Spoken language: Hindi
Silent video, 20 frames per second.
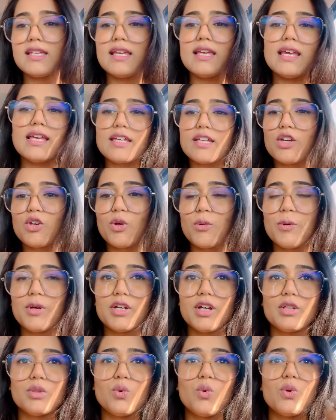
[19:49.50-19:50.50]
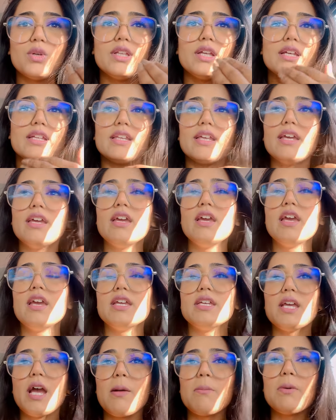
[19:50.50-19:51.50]
से एक किलोमीटर दूर निकले
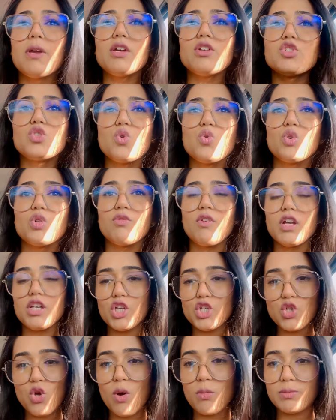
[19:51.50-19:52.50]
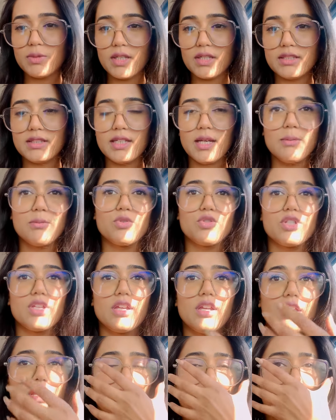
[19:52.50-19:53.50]
यहाँ पे एक जूट वाली शॉप दिखती है
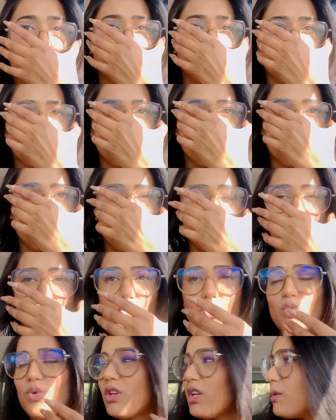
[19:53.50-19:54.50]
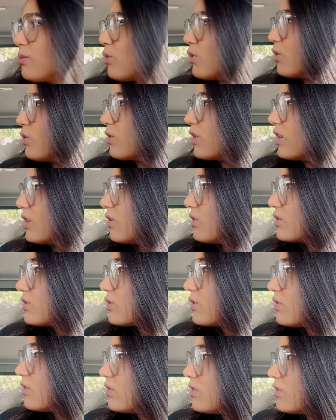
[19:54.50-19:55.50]
मुझे जूट ही बोलूंगी ना उसको